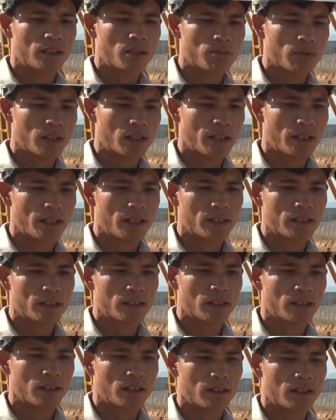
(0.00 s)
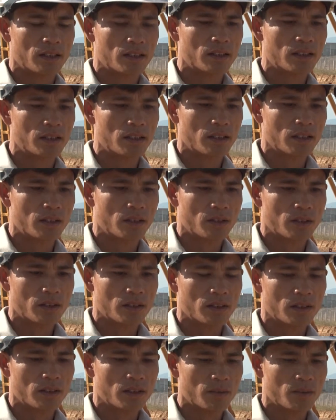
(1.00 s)
Trong thiết kế thì trừ lượng
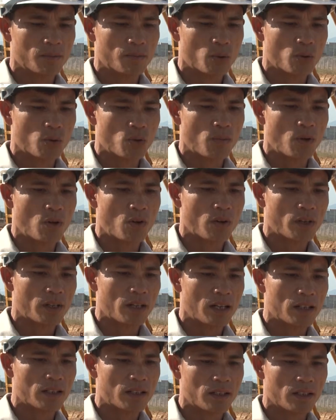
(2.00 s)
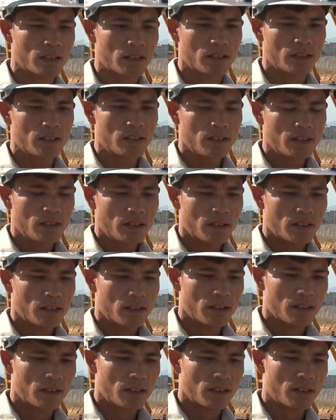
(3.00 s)
một số mỏ đã được
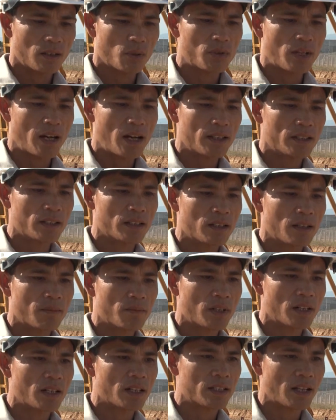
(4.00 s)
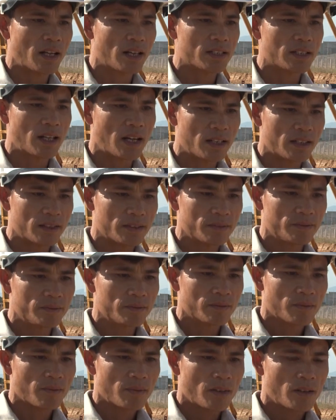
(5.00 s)
đấu giá thì nằm rất là xa dự án
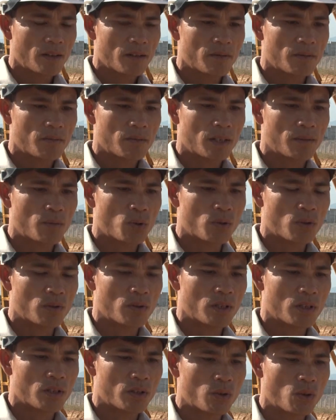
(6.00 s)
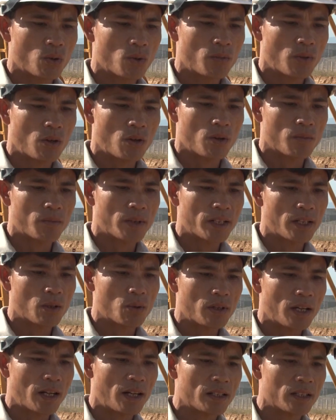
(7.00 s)
mà một số mỏ mới
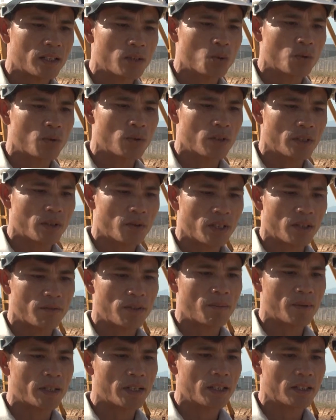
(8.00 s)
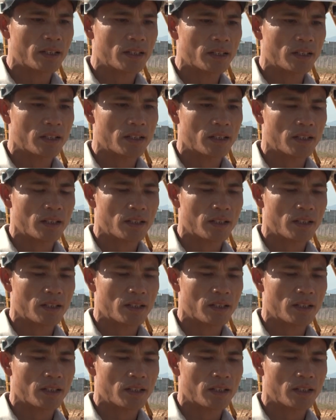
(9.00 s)
đấu giá chưa đủ điều kiện pháp lý thì